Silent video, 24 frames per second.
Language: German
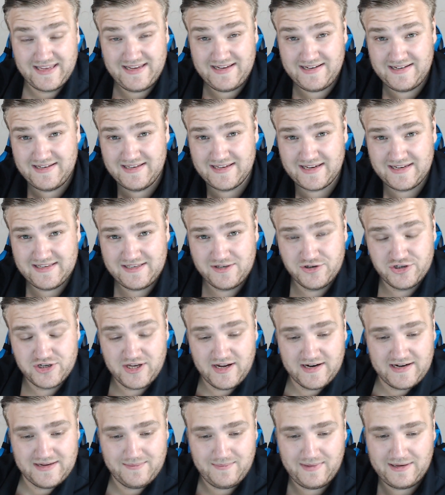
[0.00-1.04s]
Richtig, richtig
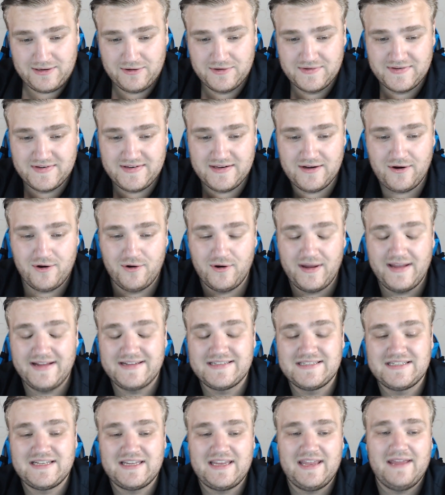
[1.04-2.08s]
starker Mann und sicher auch
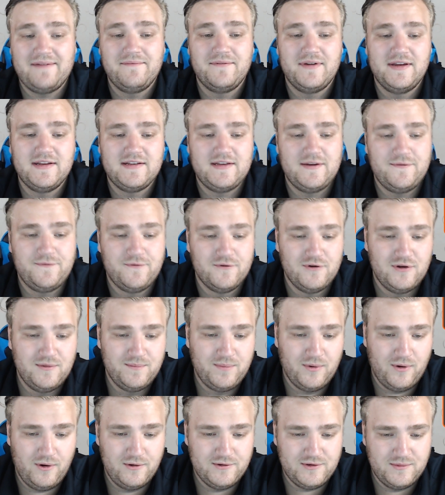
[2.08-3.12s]
extrem wichtig für die
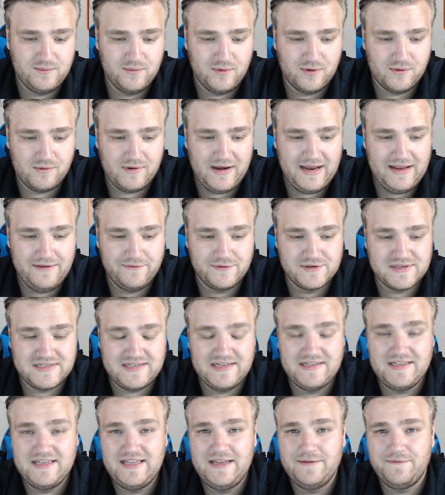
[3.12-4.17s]
Baltimore
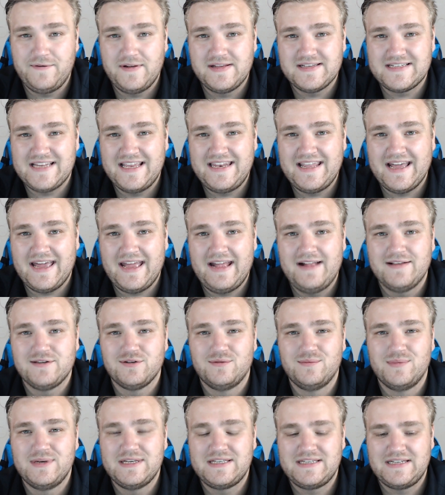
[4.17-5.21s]
Ravens. Die Defense generell
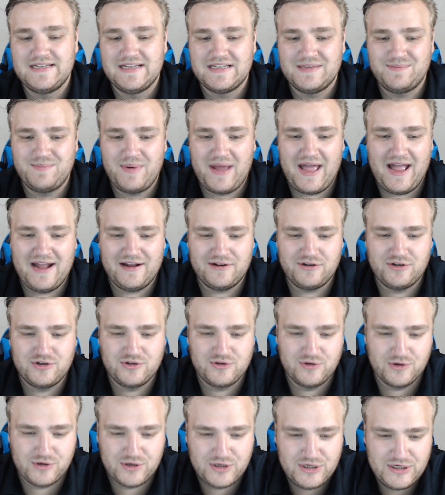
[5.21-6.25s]
so ein bisschen das
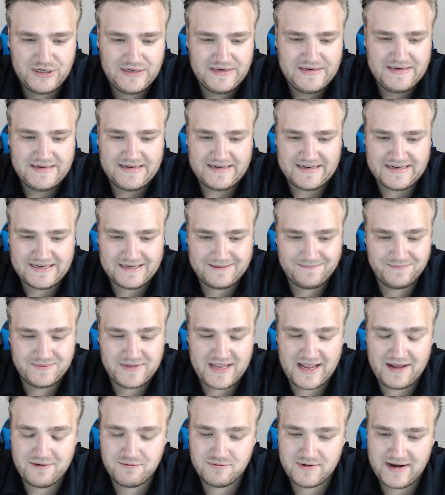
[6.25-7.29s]
Prachtstück
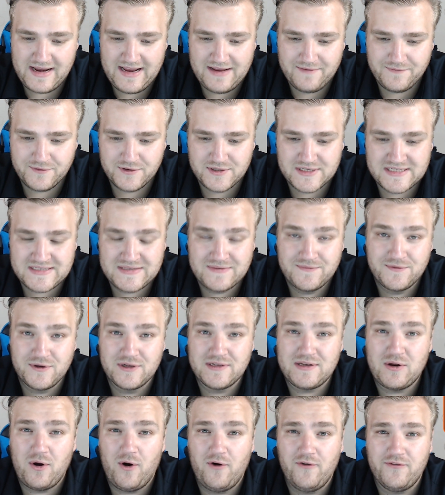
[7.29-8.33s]
ähm, der Ravens
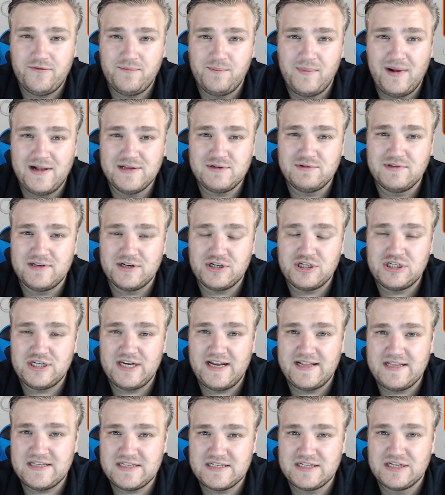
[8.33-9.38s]
wird oftmals
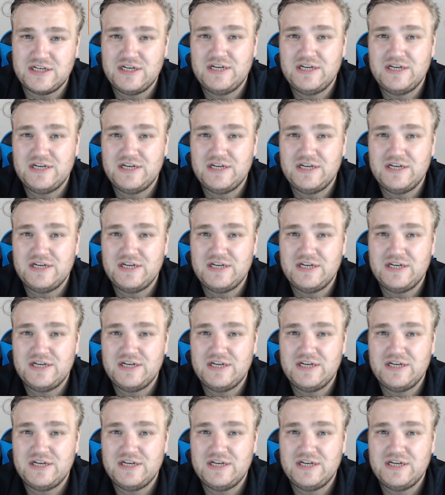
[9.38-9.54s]
unterschätzt.